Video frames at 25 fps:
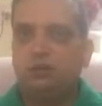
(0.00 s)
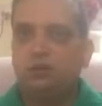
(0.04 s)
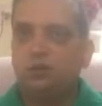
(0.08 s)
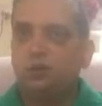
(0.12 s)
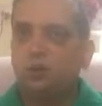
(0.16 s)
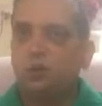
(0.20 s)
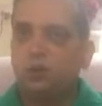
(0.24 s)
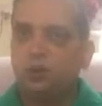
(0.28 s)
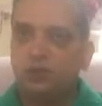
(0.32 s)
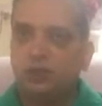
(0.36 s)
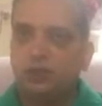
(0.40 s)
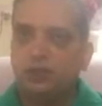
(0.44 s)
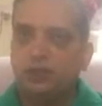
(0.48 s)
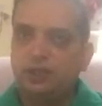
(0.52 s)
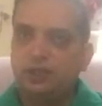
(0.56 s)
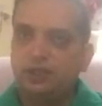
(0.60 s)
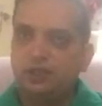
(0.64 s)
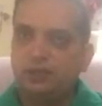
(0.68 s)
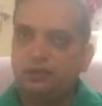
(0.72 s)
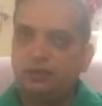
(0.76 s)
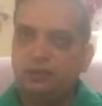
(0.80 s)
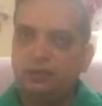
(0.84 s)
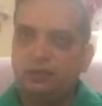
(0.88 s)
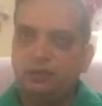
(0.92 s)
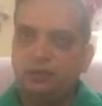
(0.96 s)
दो सीटिंग
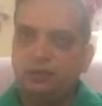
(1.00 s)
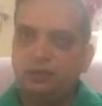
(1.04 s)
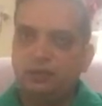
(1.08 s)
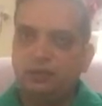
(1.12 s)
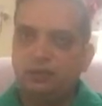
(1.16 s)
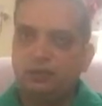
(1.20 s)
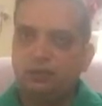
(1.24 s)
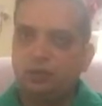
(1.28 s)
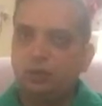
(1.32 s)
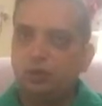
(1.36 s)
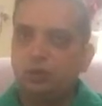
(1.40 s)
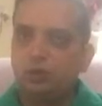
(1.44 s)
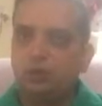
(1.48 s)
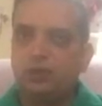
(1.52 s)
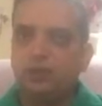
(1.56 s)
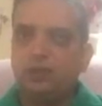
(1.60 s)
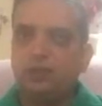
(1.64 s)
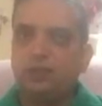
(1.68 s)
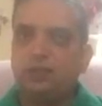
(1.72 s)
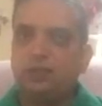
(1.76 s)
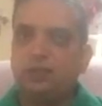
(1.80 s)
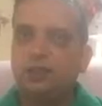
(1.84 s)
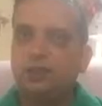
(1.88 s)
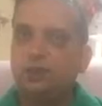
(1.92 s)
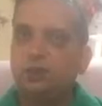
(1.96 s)
कभी होती
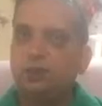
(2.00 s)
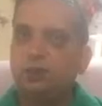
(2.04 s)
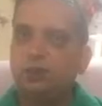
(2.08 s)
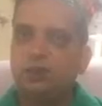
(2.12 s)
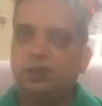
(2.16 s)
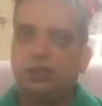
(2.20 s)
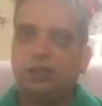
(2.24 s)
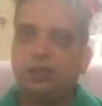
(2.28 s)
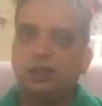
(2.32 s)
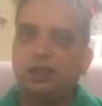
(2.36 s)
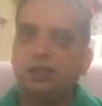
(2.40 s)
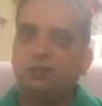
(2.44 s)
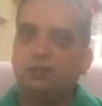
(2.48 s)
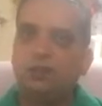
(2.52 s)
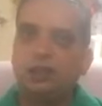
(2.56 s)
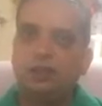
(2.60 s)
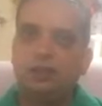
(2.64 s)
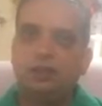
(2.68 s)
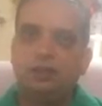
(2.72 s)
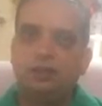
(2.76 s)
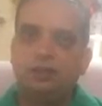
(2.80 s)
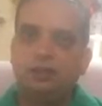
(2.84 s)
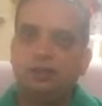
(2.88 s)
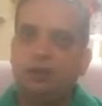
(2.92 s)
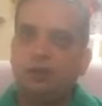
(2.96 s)
नहीं है कि दो सीटिंग
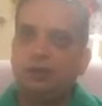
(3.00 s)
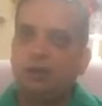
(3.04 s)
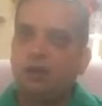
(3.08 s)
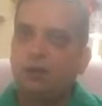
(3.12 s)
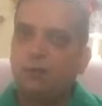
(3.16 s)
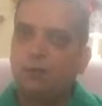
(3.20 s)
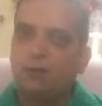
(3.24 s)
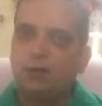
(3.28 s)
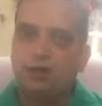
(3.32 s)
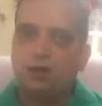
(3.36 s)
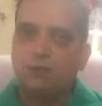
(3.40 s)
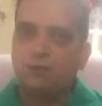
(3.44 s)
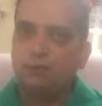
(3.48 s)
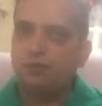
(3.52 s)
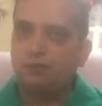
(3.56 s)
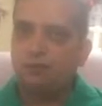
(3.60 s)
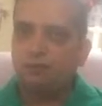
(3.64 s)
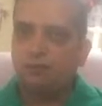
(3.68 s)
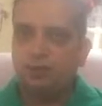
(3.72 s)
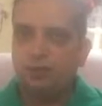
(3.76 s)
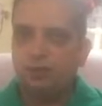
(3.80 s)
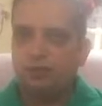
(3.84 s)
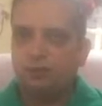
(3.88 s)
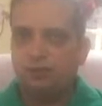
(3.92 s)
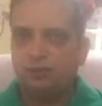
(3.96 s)
करवाई आपका काम
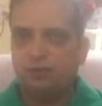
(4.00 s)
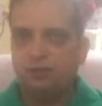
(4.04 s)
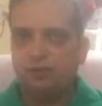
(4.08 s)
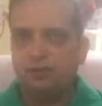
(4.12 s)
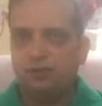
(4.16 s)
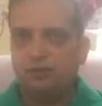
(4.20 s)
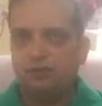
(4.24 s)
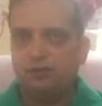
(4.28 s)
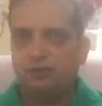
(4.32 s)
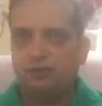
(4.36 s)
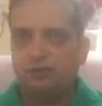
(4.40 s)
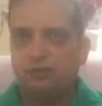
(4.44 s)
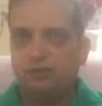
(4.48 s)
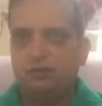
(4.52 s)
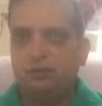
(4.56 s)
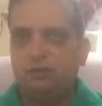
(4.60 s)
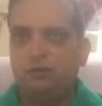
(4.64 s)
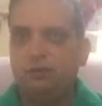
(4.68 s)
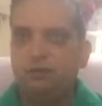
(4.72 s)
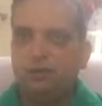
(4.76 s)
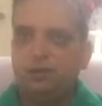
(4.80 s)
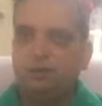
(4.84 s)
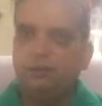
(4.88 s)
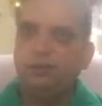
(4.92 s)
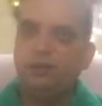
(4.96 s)
कंप्लीट हो गया
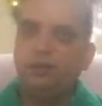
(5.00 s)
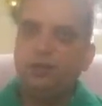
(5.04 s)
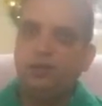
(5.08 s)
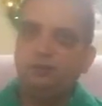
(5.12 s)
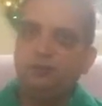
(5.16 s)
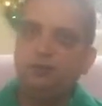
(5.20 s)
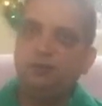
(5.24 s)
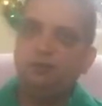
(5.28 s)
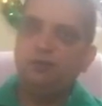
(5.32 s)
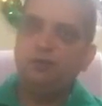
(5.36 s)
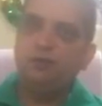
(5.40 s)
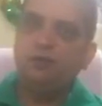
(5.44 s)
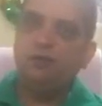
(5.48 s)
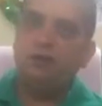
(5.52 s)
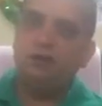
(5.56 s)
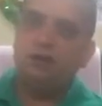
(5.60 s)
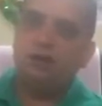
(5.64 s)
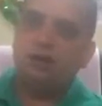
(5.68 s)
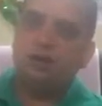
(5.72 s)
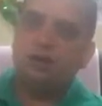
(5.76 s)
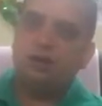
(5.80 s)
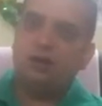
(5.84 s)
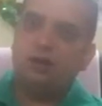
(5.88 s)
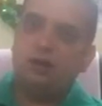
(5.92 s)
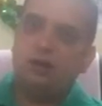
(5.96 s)
मिनिमम
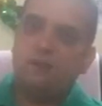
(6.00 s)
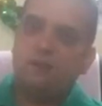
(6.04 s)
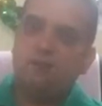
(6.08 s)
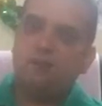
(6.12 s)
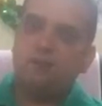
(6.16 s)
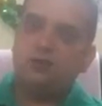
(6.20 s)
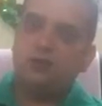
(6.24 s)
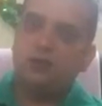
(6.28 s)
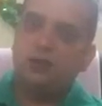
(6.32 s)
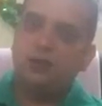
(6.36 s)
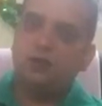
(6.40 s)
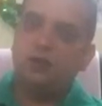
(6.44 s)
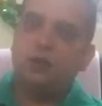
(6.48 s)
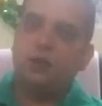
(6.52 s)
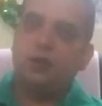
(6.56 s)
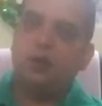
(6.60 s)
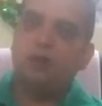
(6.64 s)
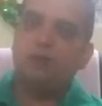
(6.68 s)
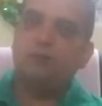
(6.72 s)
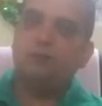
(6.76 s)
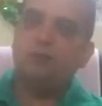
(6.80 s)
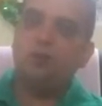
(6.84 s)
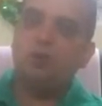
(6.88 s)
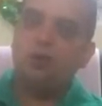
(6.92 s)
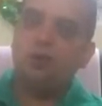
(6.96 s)
अगर आप
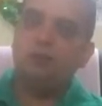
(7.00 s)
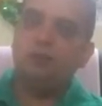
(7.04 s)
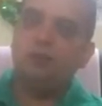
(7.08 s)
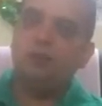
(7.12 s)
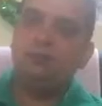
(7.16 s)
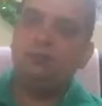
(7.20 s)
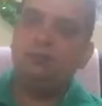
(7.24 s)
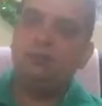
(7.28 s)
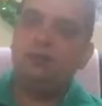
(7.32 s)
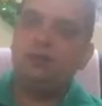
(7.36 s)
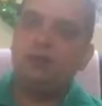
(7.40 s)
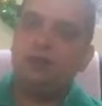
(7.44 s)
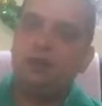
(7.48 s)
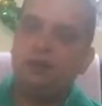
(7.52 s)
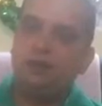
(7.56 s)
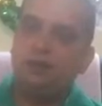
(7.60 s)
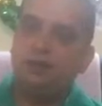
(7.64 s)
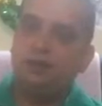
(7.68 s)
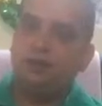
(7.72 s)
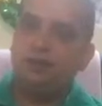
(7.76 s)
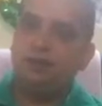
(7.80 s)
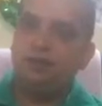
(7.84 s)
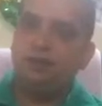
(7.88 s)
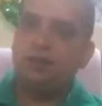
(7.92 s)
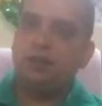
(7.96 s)
सीखोगे बुक में भी इनके
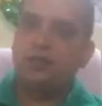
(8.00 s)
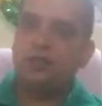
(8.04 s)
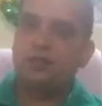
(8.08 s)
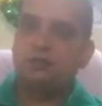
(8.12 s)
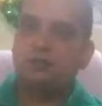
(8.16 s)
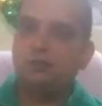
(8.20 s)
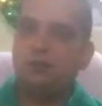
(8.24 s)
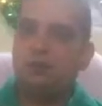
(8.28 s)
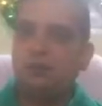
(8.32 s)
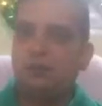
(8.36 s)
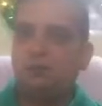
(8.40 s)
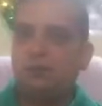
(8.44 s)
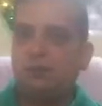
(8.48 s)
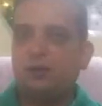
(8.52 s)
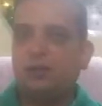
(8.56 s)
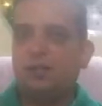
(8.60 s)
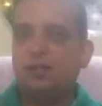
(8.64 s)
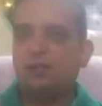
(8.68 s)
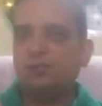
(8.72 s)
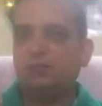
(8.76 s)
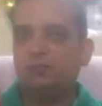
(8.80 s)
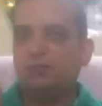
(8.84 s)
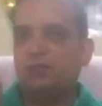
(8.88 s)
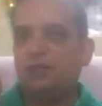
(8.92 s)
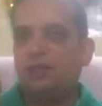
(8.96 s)
इतिहास में भी
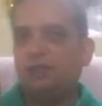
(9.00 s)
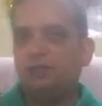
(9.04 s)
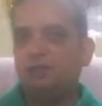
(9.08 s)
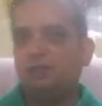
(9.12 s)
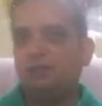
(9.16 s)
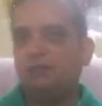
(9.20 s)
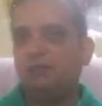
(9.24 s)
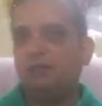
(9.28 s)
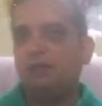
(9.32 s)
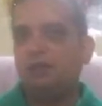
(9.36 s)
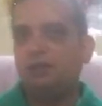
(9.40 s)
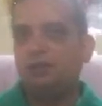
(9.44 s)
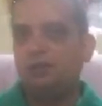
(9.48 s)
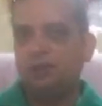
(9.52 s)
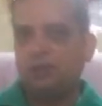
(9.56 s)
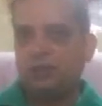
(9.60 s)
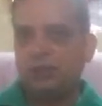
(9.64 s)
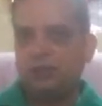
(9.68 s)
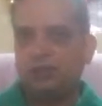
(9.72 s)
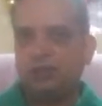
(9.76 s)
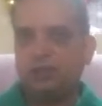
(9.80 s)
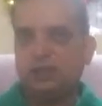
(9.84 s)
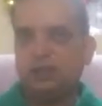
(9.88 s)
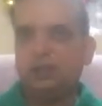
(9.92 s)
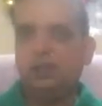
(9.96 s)
पांच मिनिमम
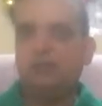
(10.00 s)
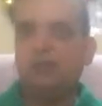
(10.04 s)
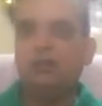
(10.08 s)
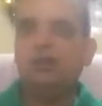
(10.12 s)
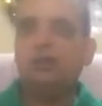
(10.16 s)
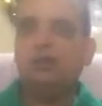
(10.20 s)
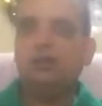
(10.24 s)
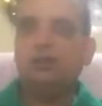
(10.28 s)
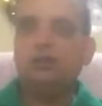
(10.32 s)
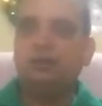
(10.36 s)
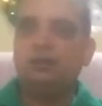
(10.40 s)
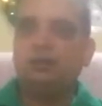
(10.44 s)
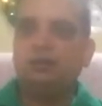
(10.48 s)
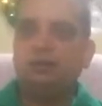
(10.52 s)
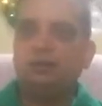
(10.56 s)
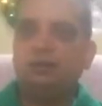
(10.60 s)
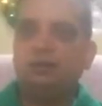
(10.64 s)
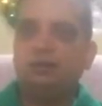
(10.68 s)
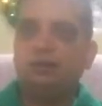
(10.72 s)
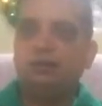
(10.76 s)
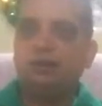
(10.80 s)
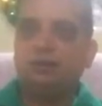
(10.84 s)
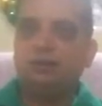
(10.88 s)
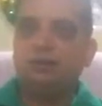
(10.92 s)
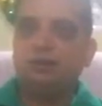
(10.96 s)
इसकी
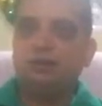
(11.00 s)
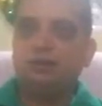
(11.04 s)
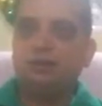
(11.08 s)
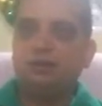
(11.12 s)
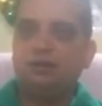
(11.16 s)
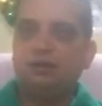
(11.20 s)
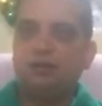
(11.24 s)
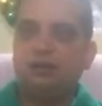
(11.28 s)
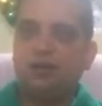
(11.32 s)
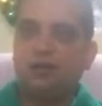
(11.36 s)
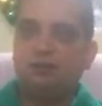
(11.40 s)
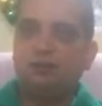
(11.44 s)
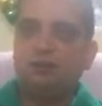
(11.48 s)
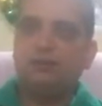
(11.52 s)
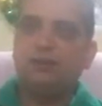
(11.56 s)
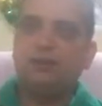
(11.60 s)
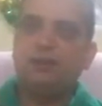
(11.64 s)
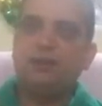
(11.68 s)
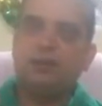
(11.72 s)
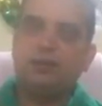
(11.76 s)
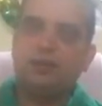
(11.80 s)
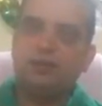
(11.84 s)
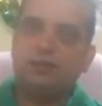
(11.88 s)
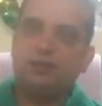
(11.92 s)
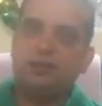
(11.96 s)
लामा
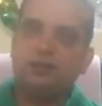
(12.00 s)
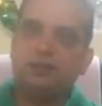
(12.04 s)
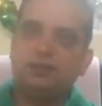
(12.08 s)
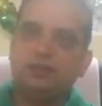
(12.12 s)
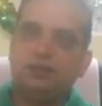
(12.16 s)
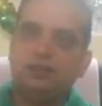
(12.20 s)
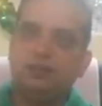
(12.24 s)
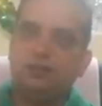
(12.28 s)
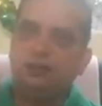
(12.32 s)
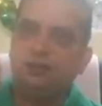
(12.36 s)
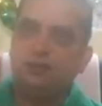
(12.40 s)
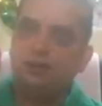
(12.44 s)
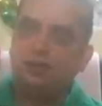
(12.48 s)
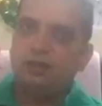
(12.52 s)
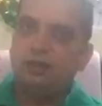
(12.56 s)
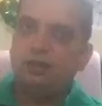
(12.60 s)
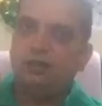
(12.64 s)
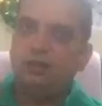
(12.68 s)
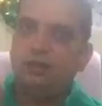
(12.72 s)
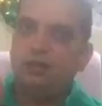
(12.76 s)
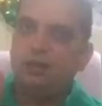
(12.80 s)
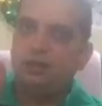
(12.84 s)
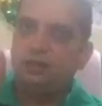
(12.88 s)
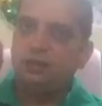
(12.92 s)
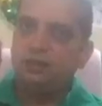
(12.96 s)
फेरा के सेशन
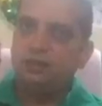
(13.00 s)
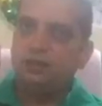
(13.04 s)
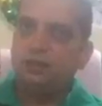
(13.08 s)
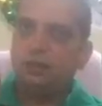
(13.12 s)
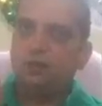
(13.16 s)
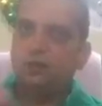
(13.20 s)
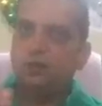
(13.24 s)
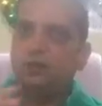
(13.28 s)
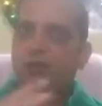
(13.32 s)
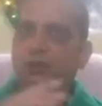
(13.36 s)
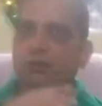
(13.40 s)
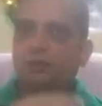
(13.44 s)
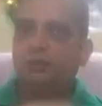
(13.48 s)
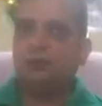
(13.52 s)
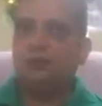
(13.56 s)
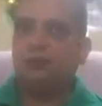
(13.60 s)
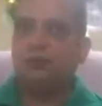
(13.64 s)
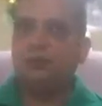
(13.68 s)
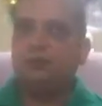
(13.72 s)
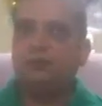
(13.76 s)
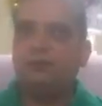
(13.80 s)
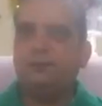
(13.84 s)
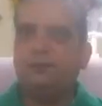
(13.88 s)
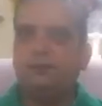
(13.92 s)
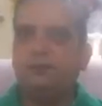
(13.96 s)
लेने जरूरी होते
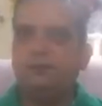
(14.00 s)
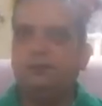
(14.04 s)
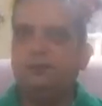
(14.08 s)
हैं